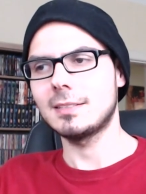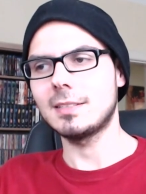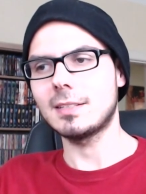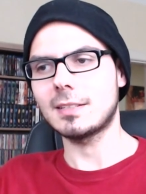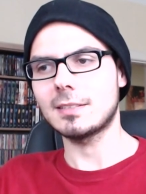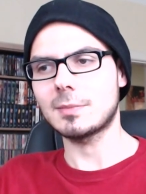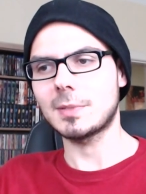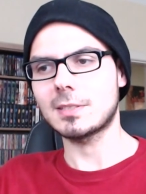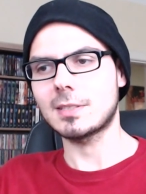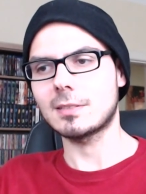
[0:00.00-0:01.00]
nicht irre, dass
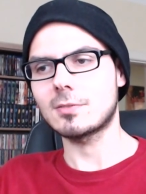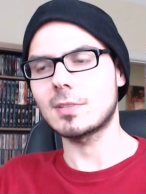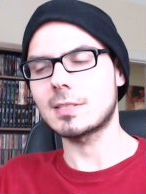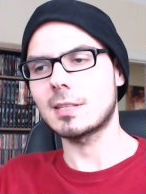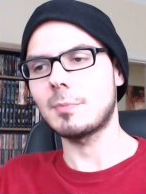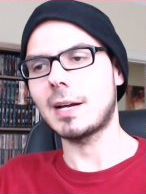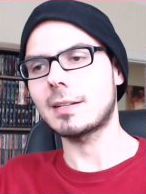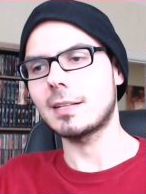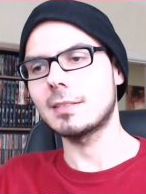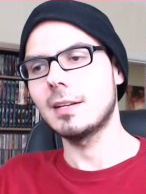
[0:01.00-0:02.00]
man das dann zusätzlich
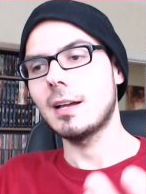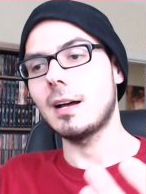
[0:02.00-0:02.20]
machen kann.